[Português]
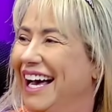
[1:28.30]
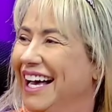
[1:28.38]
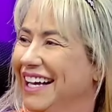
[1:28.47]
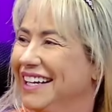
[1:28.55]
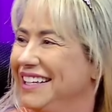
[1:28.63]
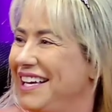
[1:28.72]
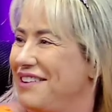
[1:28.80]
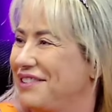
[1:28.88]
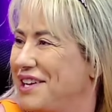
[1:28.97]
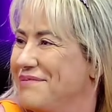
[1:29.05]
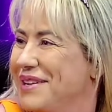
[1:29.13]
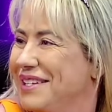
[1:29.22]
Mais é
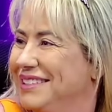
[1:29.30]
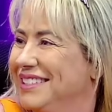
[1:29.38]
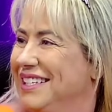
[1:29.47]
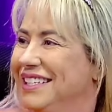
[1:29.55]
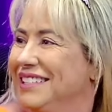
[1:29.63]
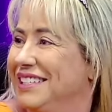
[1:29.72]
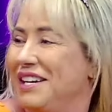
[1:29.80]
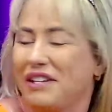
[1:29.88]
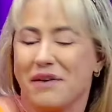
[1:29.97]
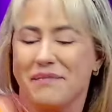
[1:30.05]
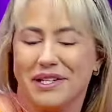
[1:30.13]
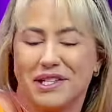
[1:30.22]
importante. É o
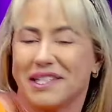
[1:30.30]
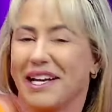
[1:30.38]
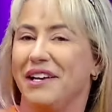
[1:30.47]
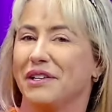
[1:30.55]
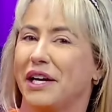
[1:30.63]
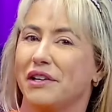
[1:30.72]
que eu menos quero. Eu quero